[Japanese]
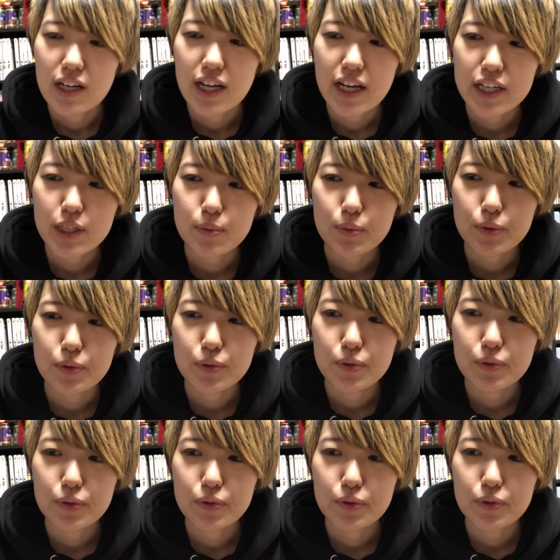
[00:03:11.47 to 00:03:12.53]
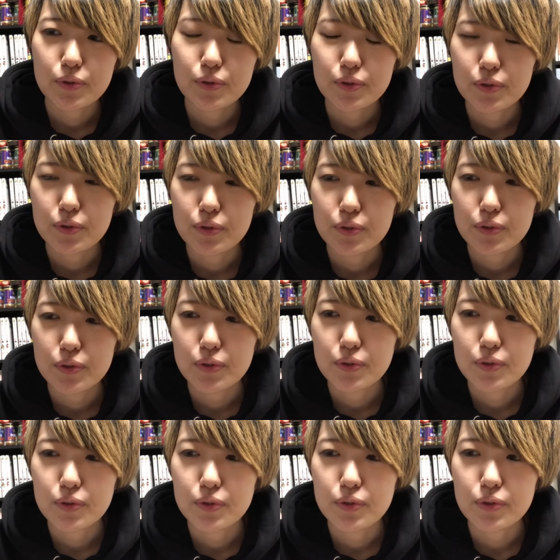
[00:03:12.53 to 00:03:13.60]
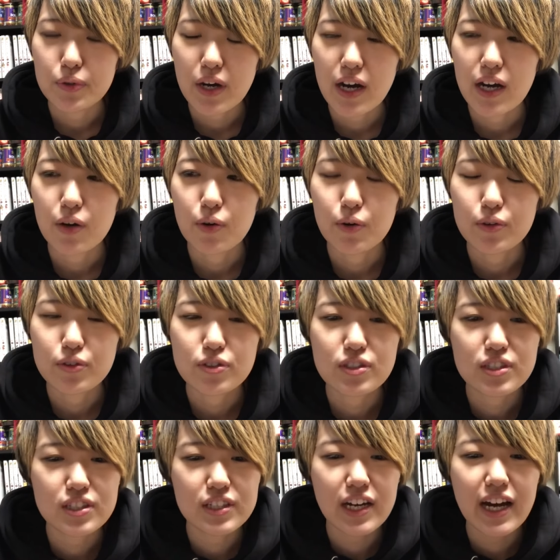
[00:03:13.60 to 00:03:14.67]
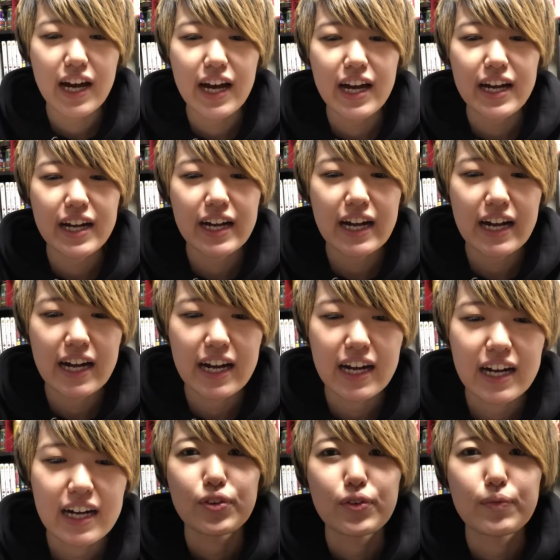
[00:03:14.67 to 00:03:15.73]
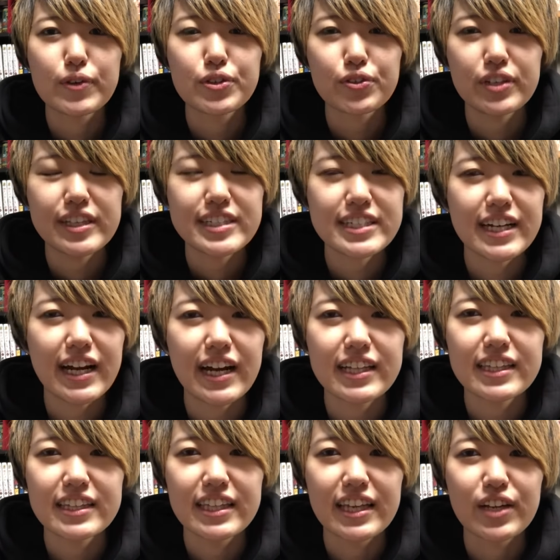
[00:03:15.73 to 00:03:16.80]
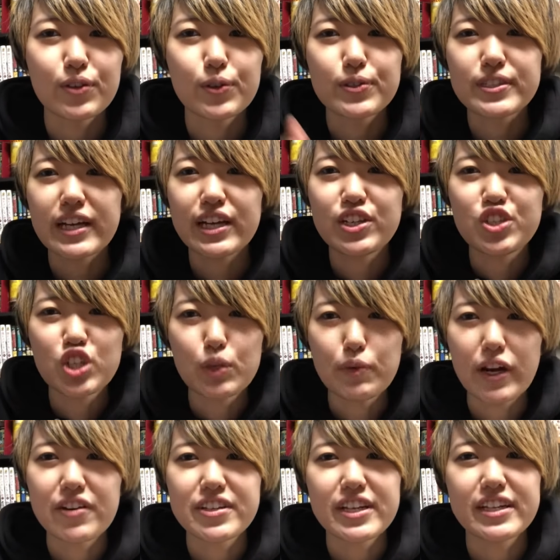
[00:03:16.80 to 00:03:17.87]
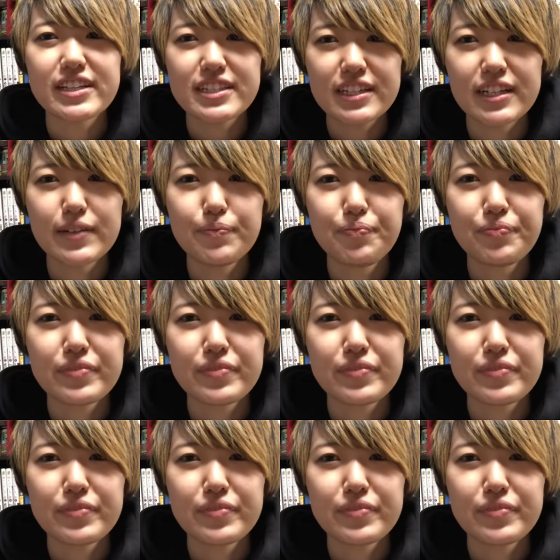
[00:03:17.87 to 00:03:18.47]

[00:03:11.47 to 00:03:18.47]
ライブはこうツアーが、まあ、初日があってこう最終日あるじゃないですか。